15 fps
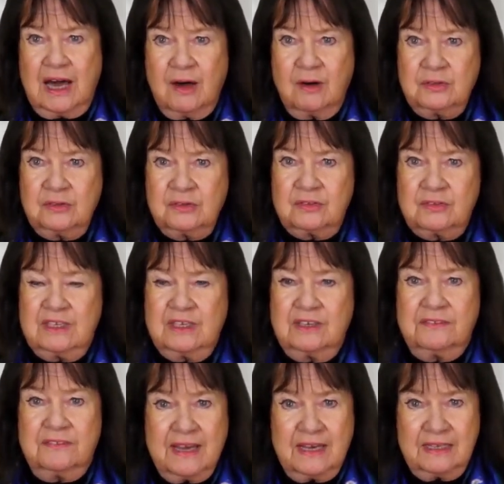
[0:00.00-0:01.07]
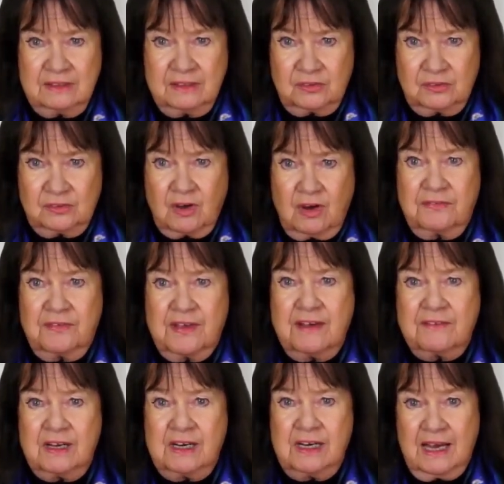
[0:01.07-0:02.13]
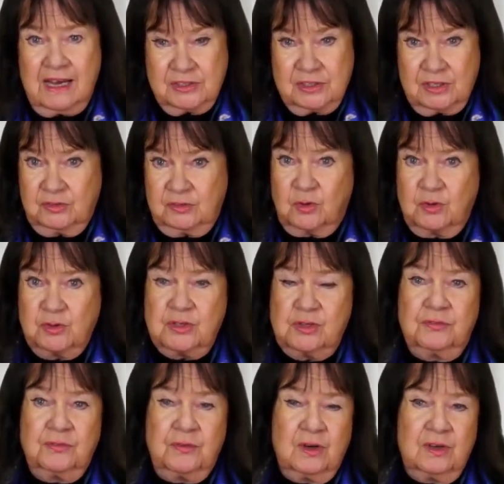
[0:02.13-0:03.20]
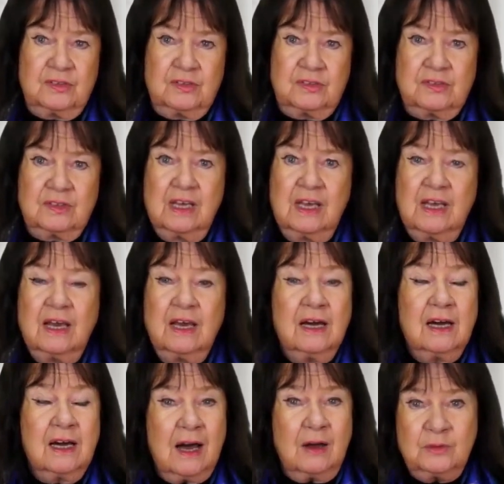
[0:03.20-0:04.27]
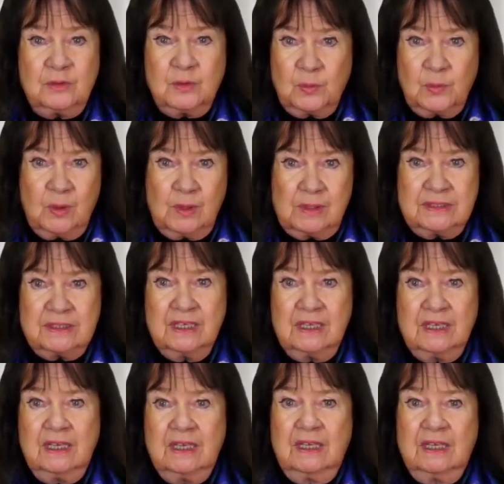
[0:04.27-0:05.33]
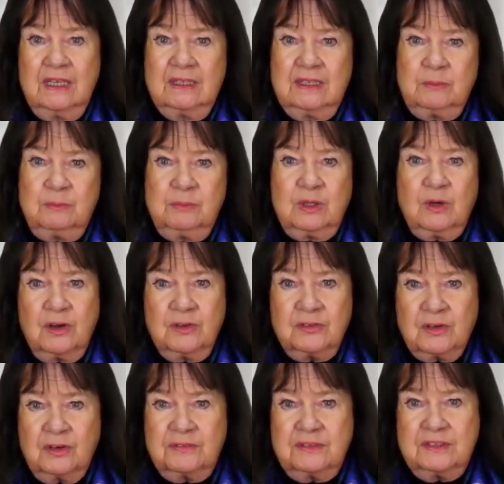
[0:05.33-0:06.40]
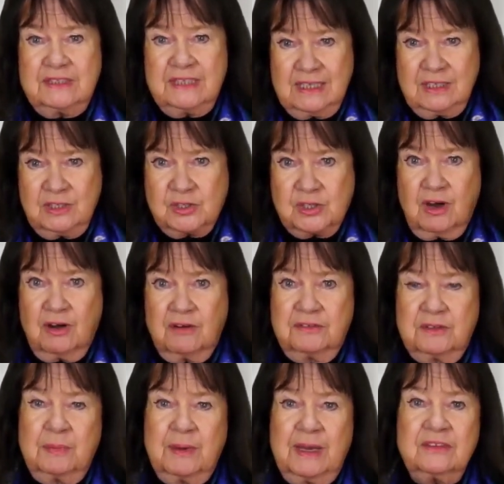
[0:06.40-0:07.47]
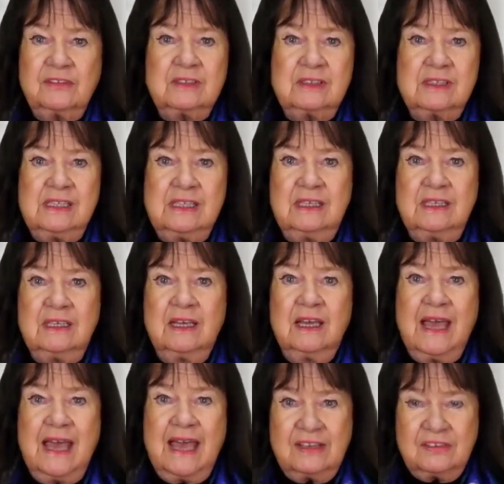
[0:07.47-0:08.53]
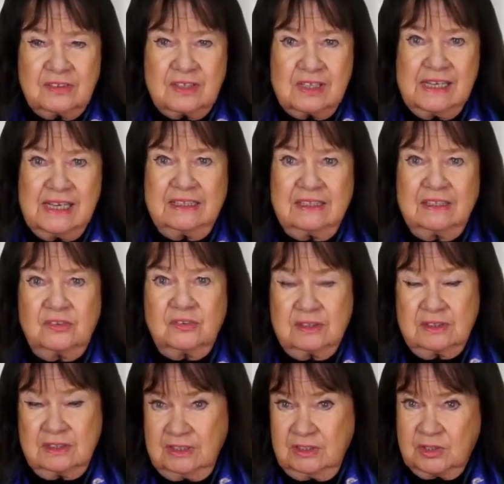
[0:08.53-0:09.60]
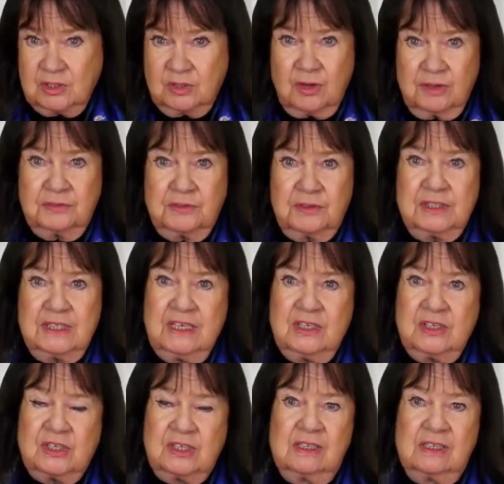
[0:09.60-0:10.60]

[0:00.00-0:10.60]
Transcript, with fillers: Le but de cette conférence est de réveiller la conscience de toutes les forces sociales à travers le monde, car le danger immédiat d'une confrontation armée est en train d'augmenter.